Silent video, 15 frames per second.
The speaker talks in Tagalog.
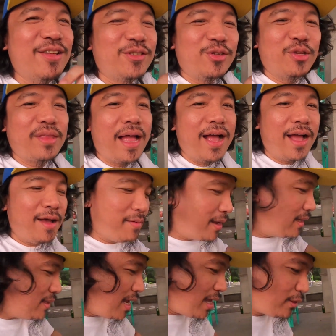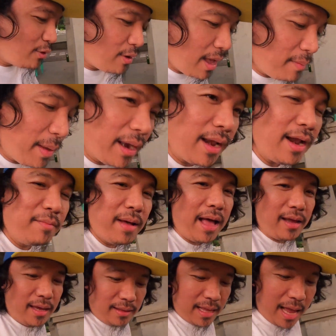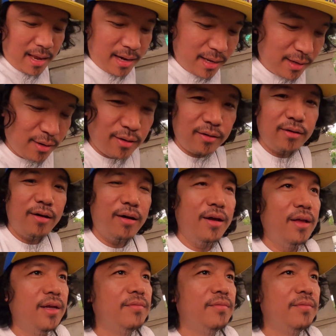sinutsutang kami kasi ito ha para lang makita ninyo no.